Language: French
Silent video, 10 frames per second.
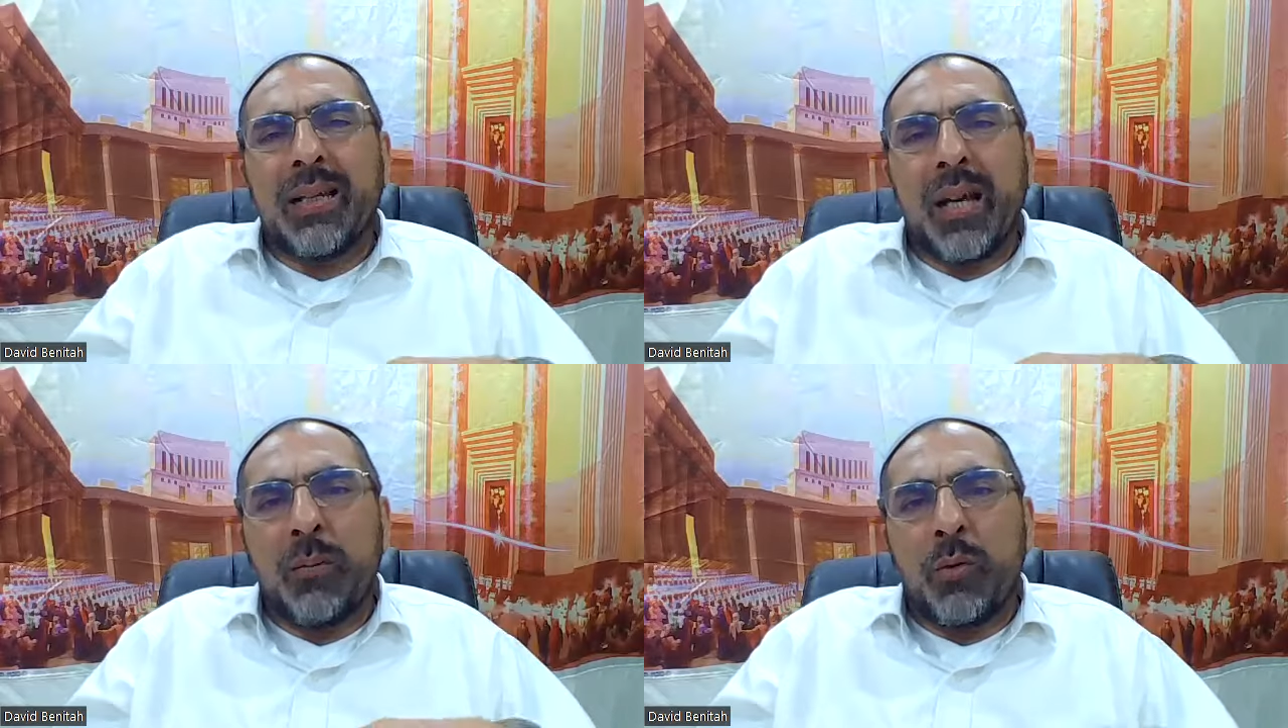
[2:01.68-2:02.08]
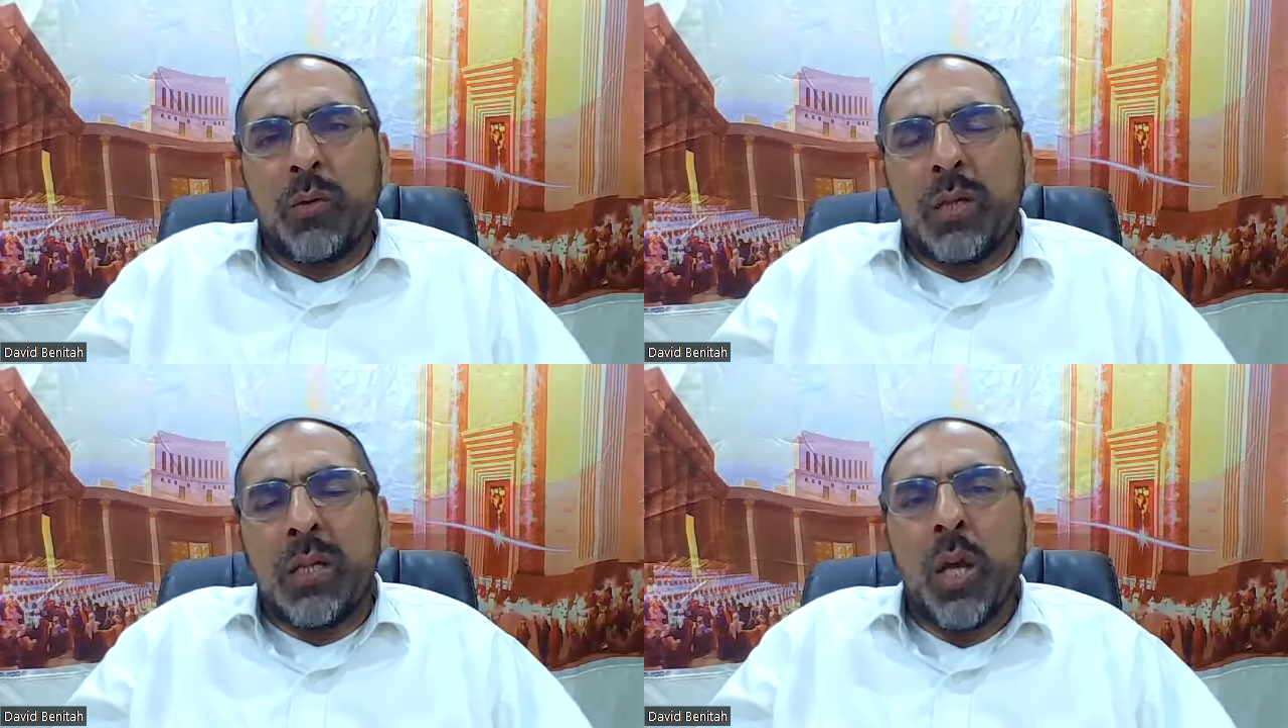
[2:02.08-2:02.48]
cette
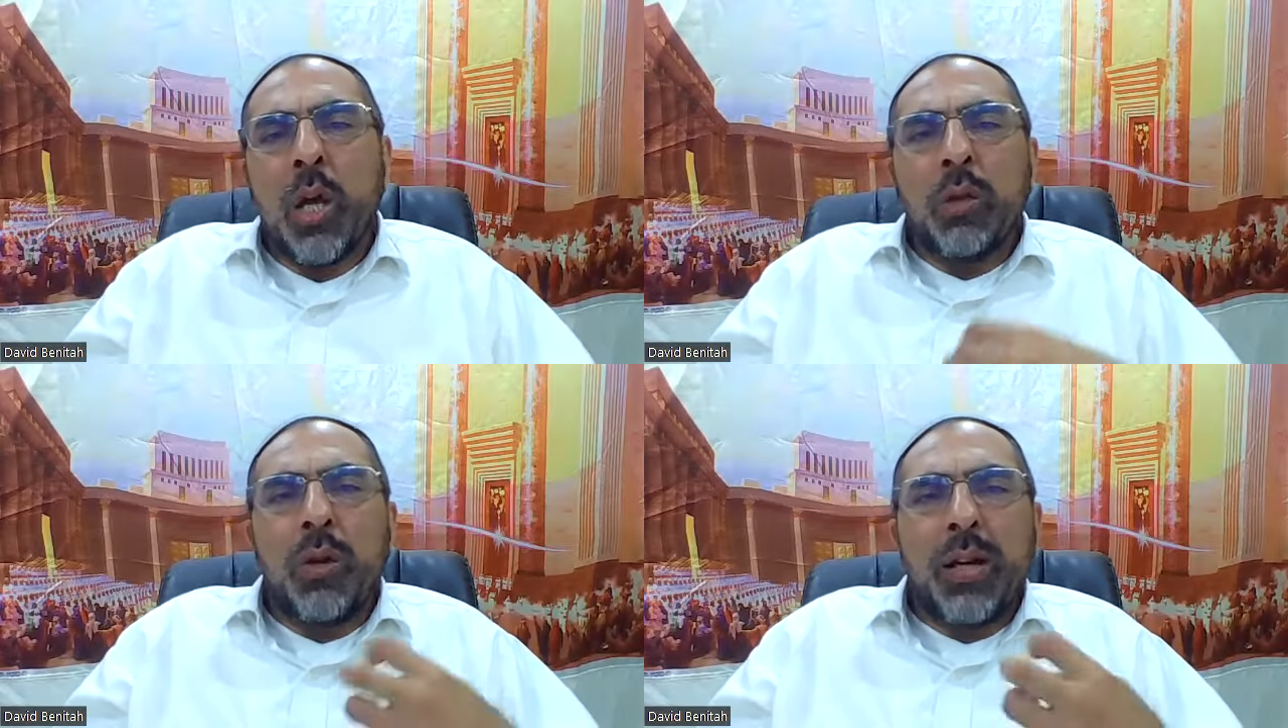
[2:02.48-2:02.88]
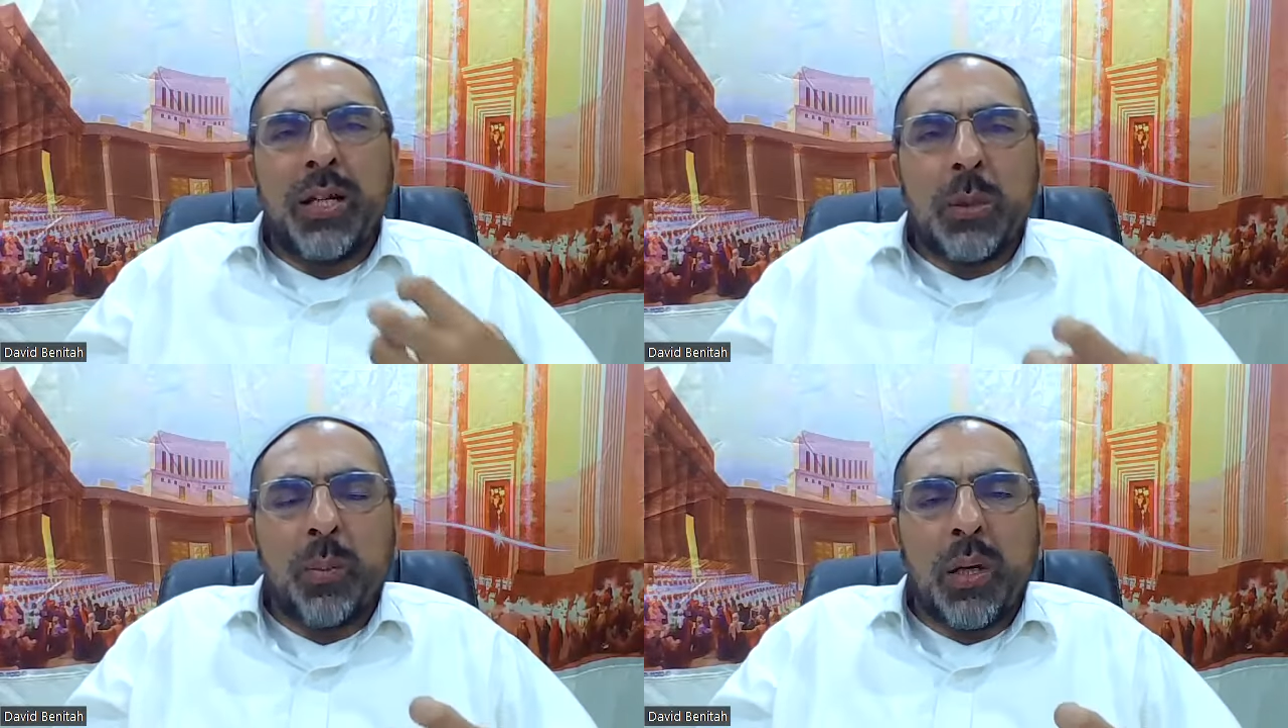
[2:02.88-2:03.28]
harmonie de
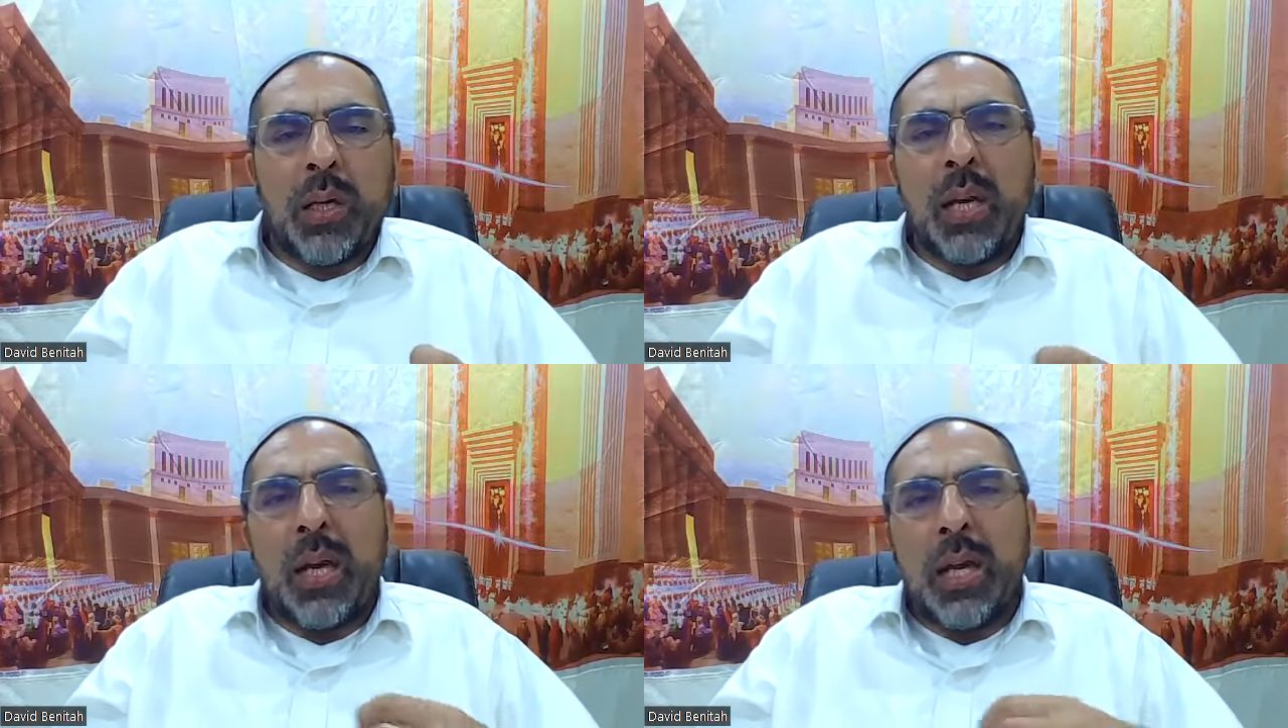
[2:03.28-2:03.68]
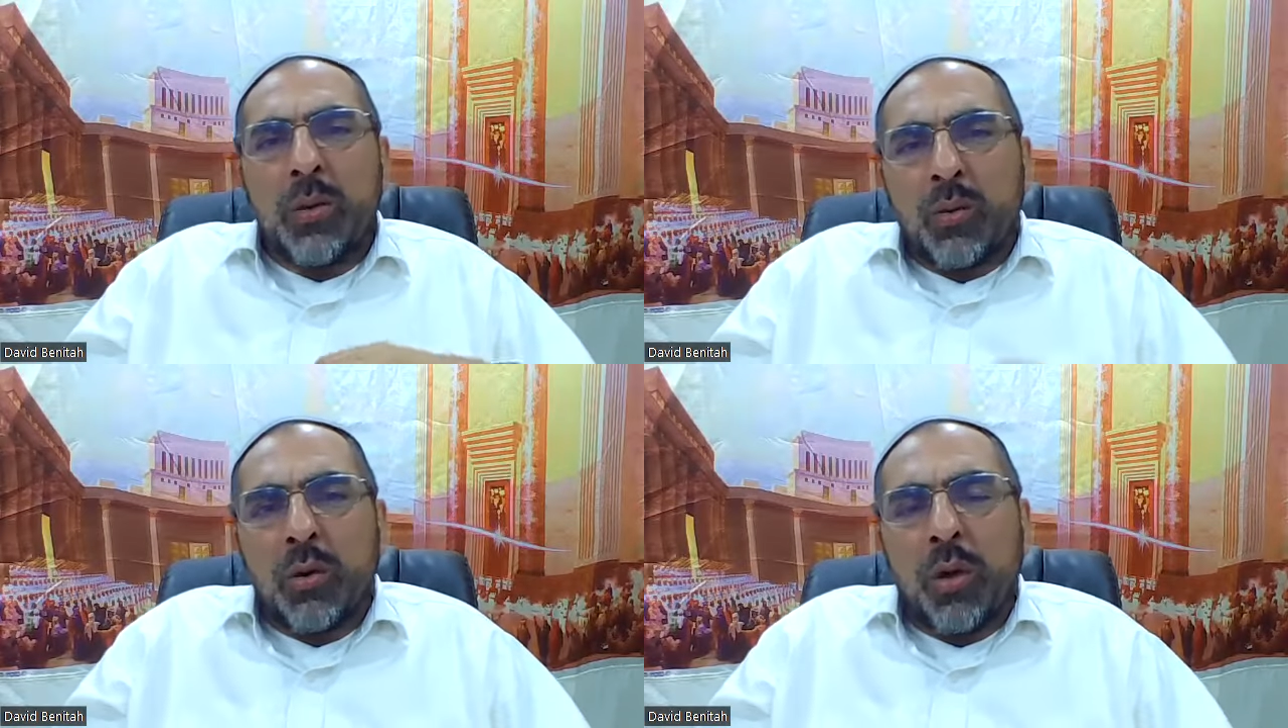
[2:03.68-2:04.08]
l'esprit
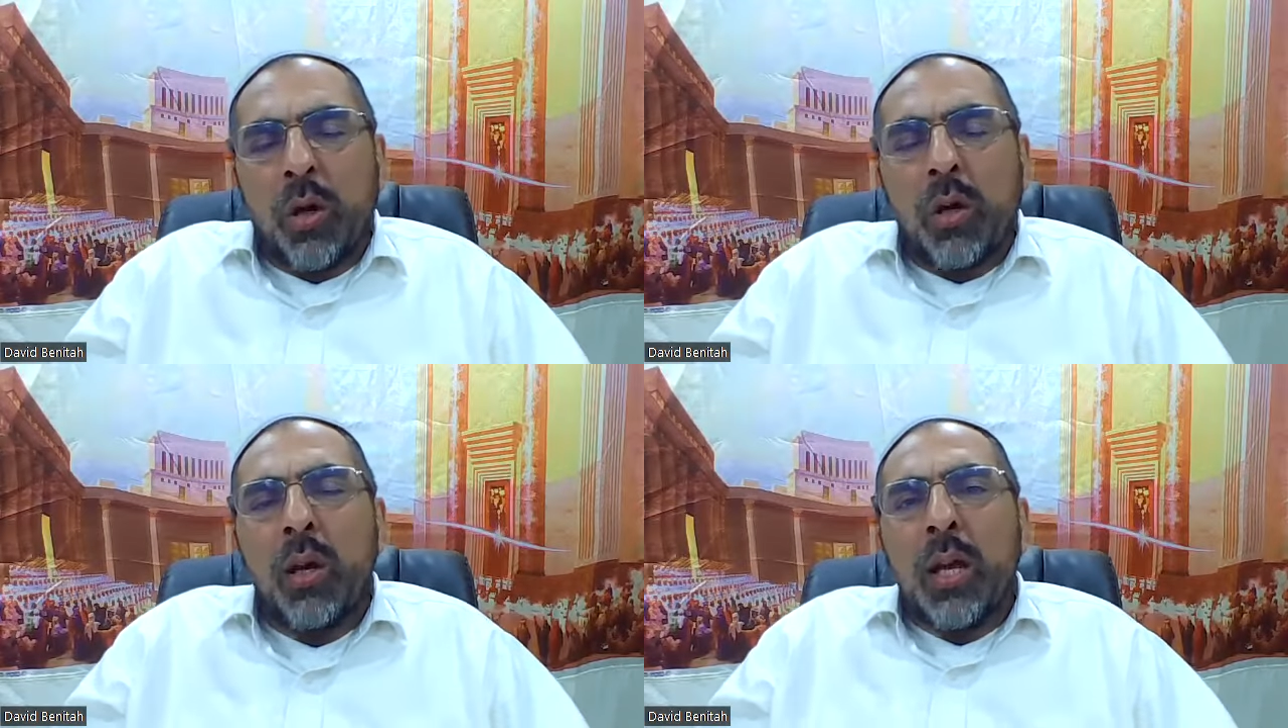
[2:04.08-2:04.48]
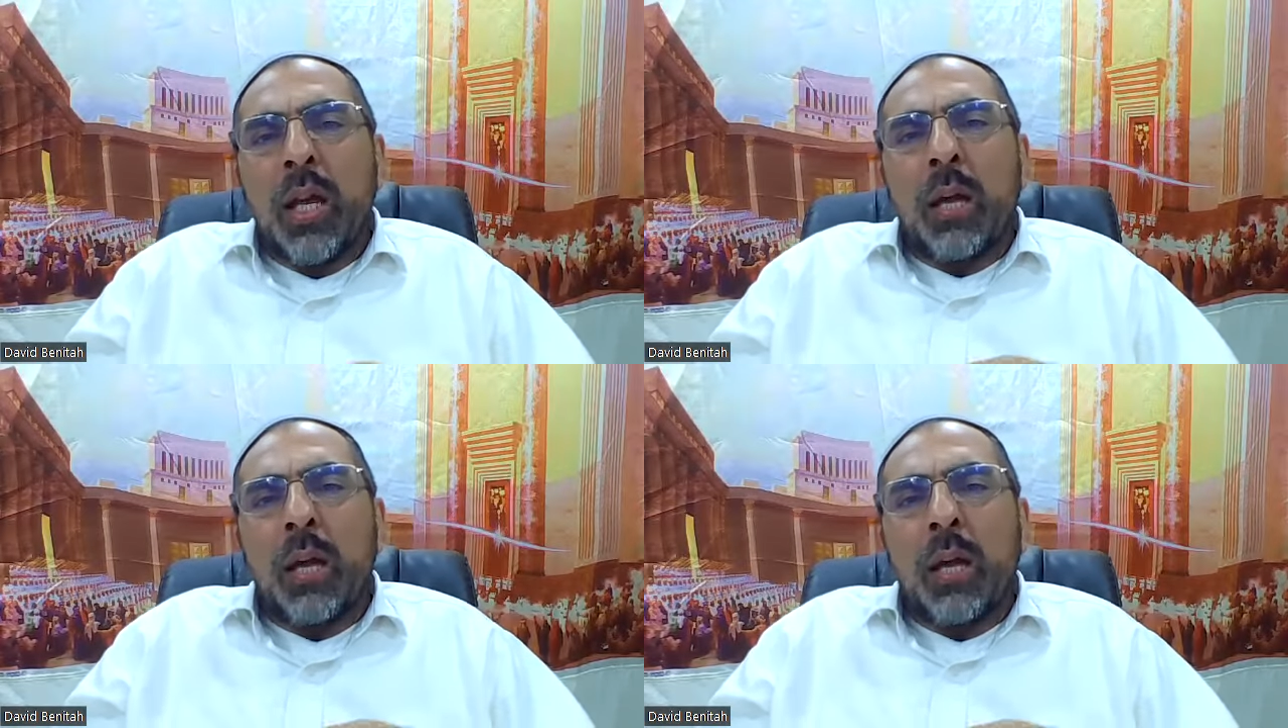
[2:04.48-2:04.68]
et du cœur,